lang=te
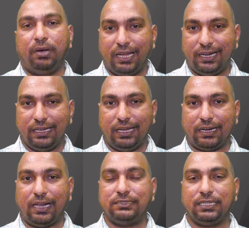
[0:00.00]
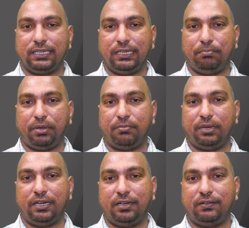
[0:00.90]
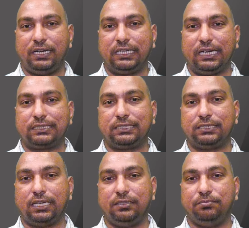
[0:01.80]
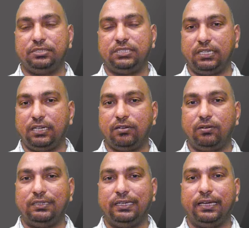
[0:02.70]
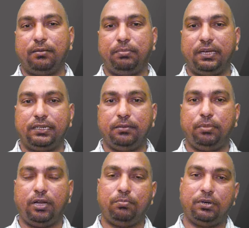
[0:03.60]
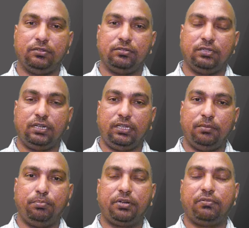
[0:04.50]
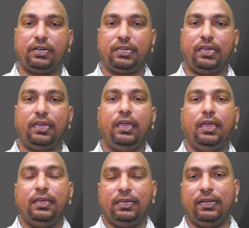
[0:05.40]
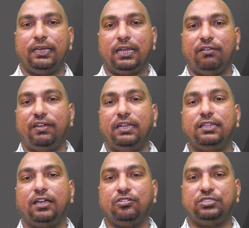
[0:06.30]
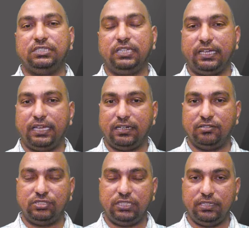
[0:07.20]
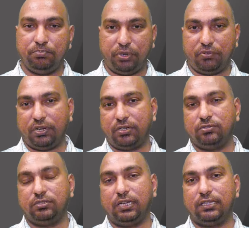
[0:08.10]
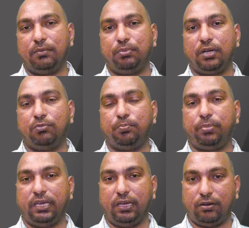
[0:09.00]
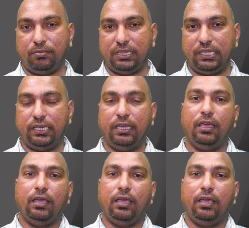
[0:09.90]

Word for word: భారీగా రాజకీయ పరమైనటువంటి కక్ష సాధింపు చర్యలకు అధికార పార్టీ పాల్పడుతుందని ఇప్పటివరకే ఎన్నికల ఫలితాలు వచ్చిన దగ్గర నుంచి ఇప్పటి వరకు దాదాపుగా ముప్పై ఆరు మంది